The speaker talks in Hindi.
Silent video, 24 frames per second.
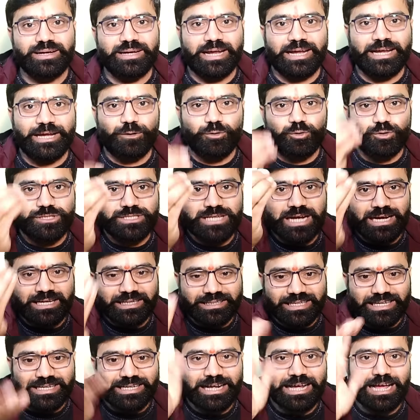नहीं कुछ
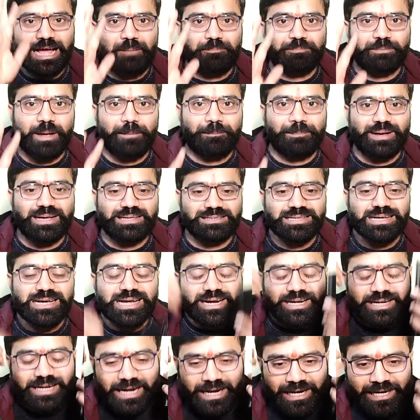कंटेंट है आपके पास
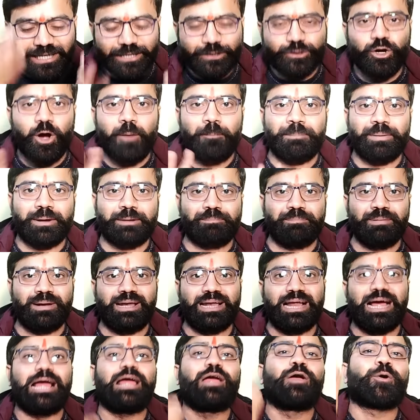नहीं टॉपिक
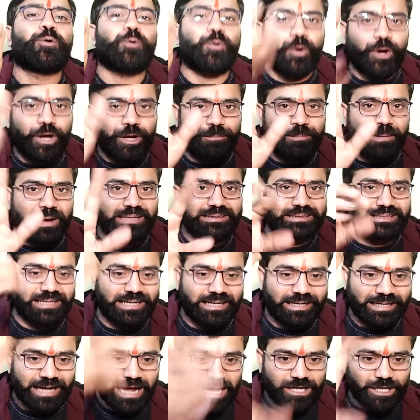मिल रहा है कोई बात
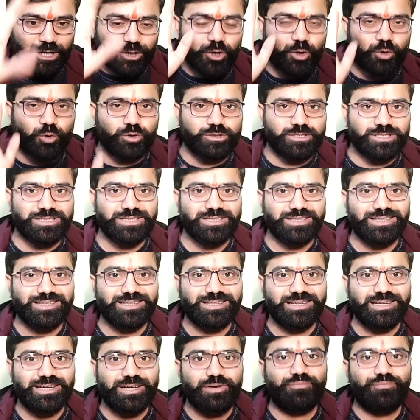नहीं ना करो कुछ
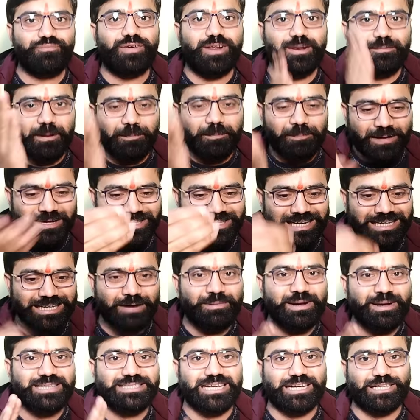फिर भी पैसा
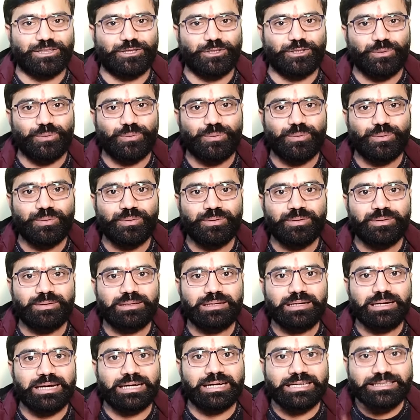कमा सकते हो
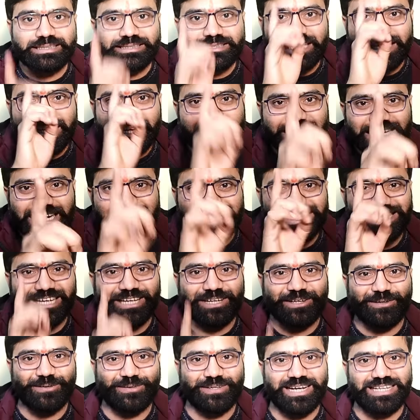लेकिन तरीका
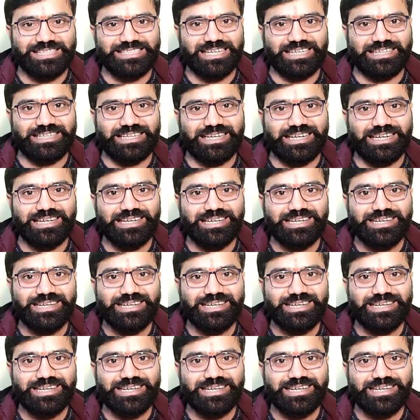सही होना चाहिए